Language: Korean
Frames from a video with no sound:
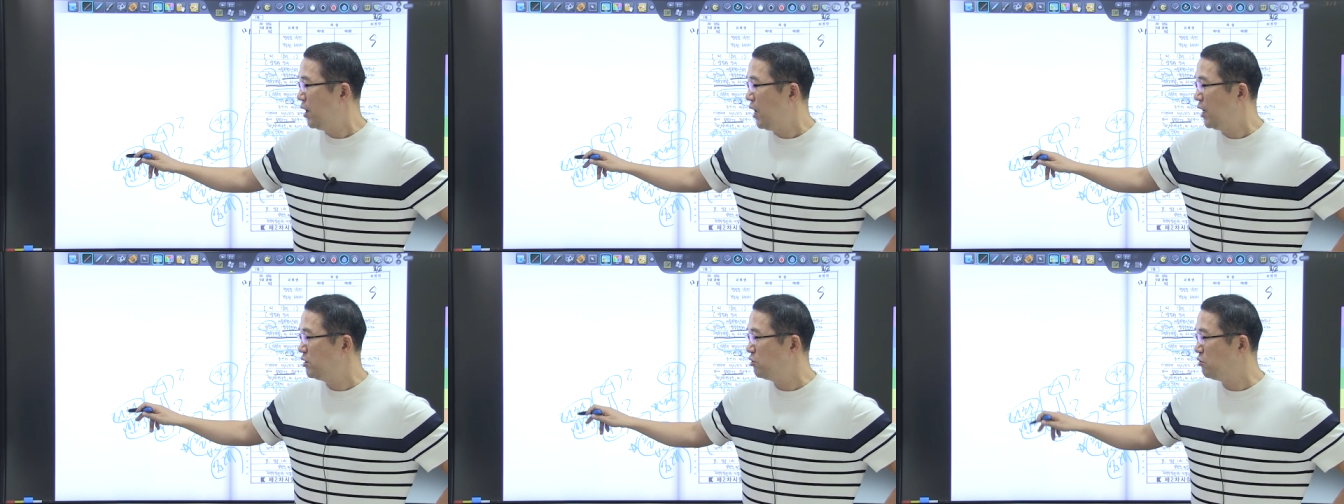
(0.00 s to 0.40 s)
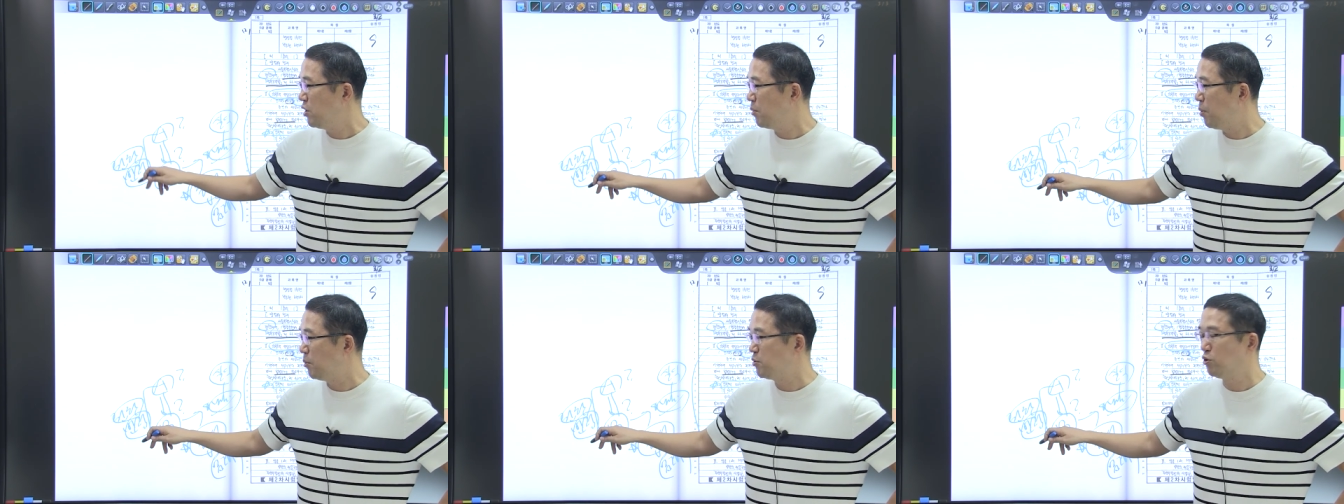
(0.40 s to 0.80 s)

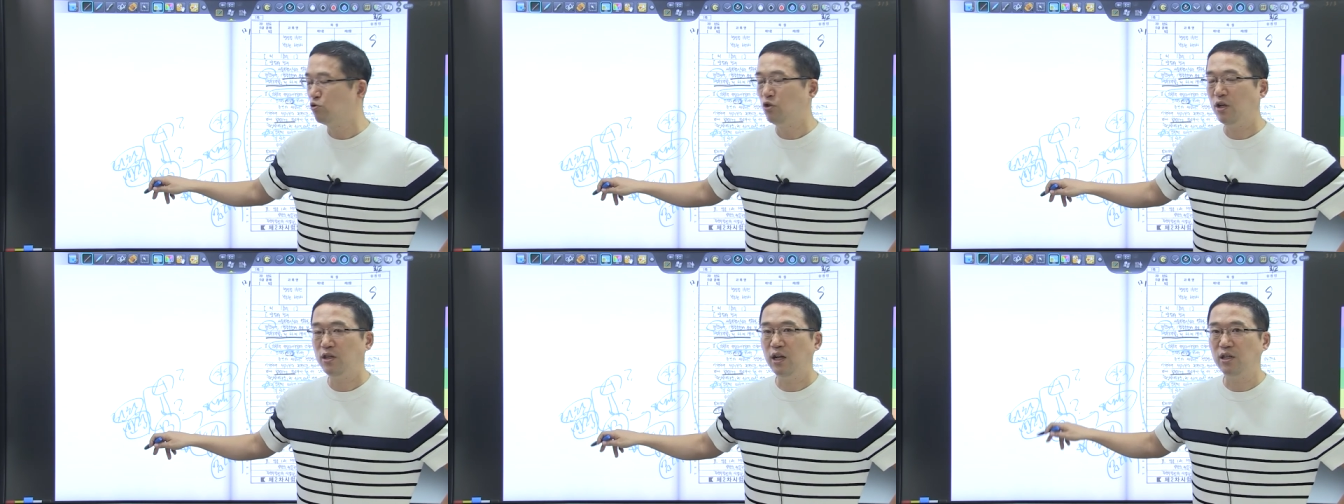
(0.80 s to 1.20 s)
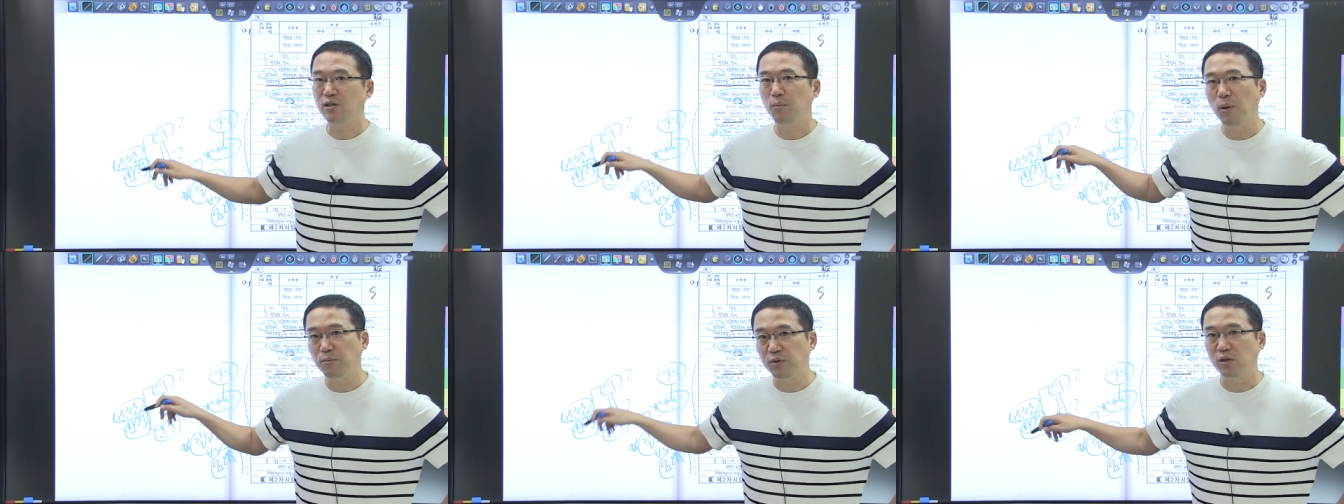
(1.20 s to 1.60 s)
행정권한 법정주의에
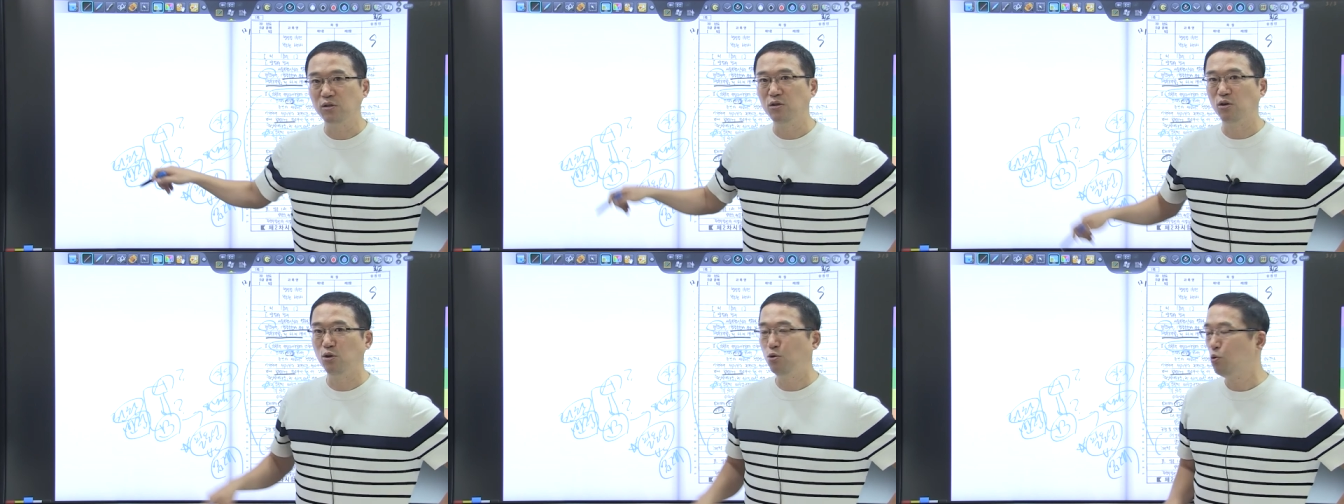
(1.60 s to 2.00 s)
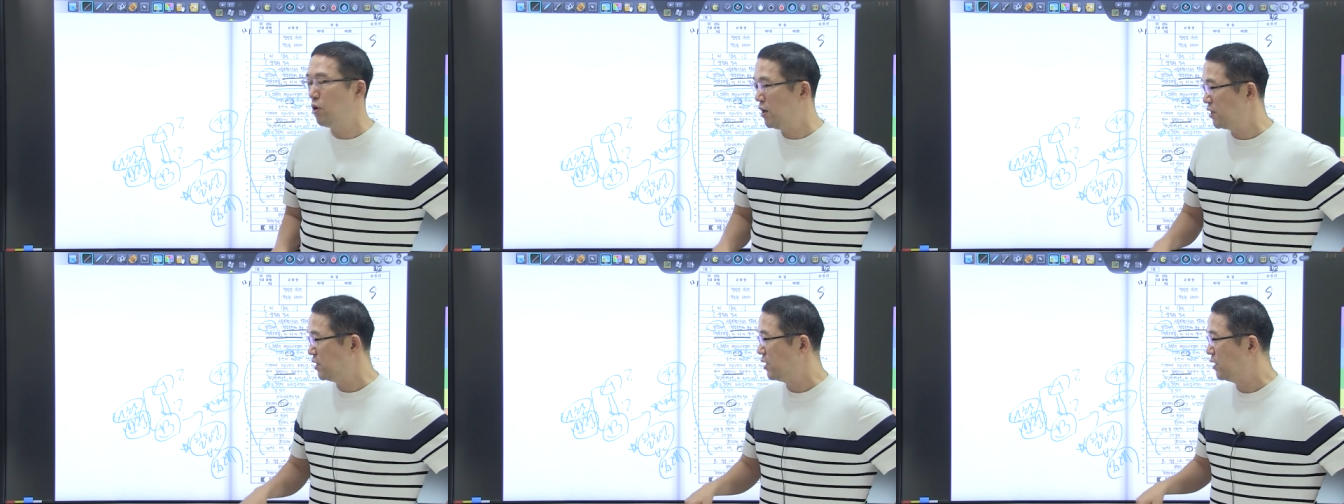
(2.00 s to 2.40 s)
따라서 법적 근거를
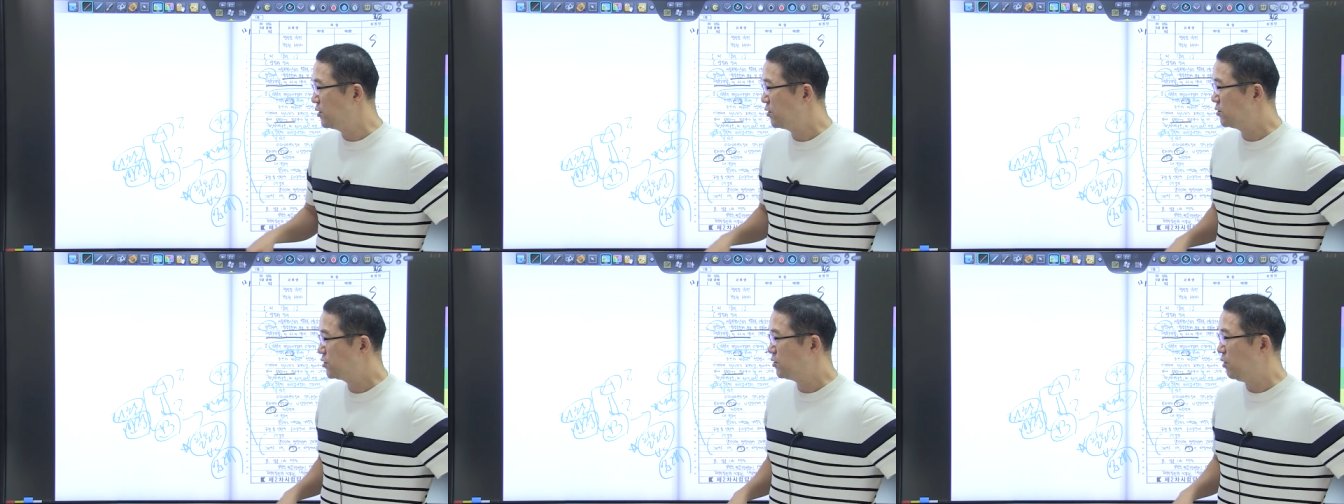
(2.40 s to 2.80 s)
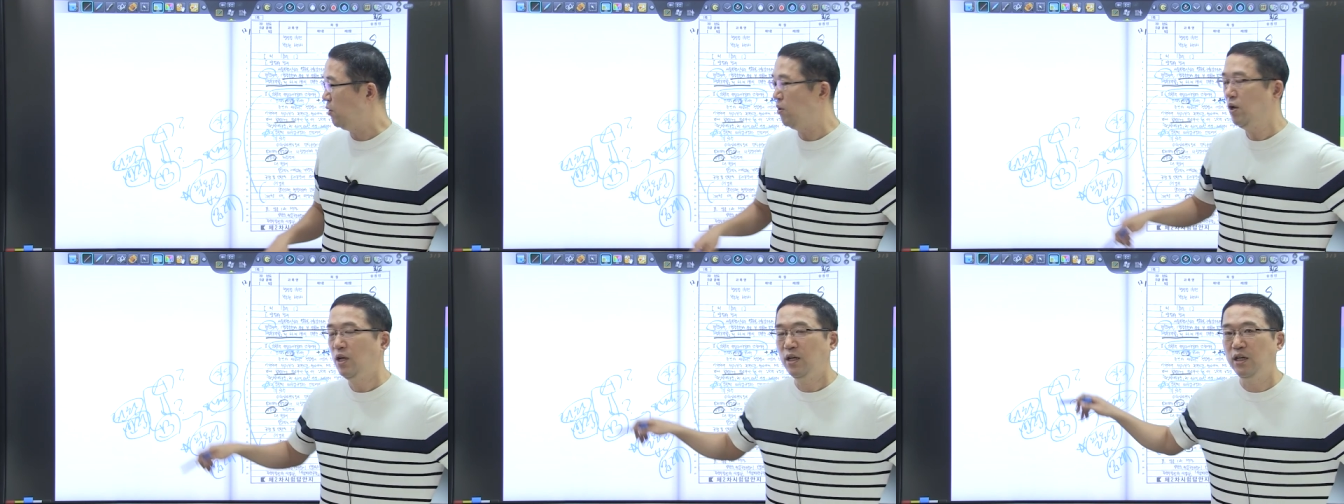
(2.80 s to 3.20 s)
요구하게 되는 것이죠.